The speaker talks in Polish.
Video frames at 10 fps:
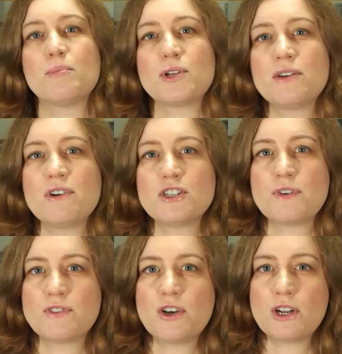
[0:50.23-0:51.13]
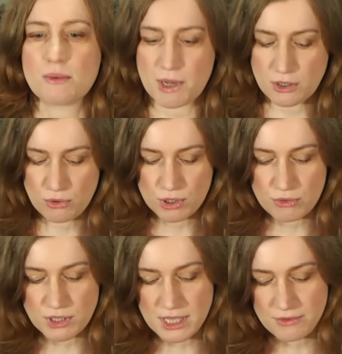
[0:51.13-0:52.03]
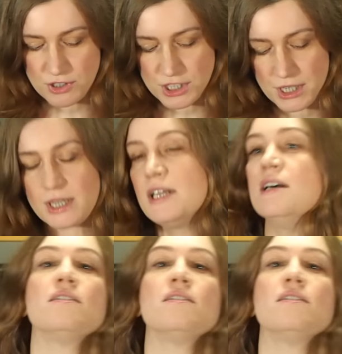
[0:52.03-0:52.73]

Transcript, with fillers: ponieważ we wtorek Merkury ustawi się